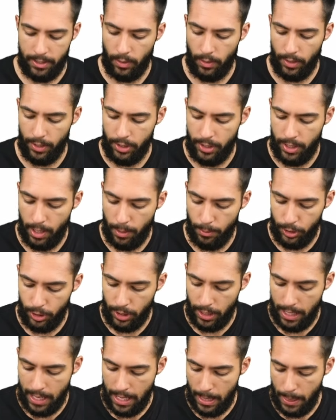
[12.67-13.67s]
Então nós
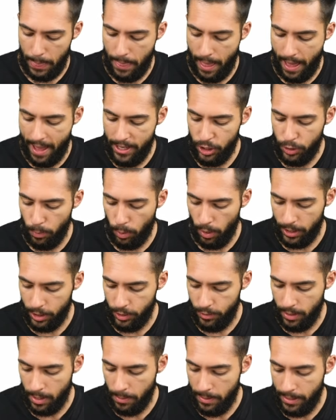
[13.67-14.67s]
temos 10
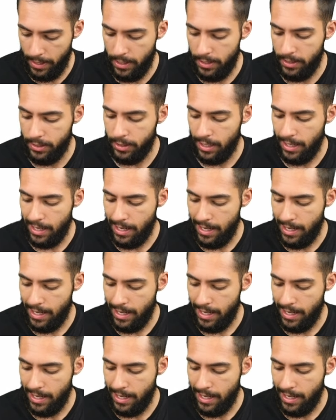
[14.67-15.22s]
bolas vermelhas,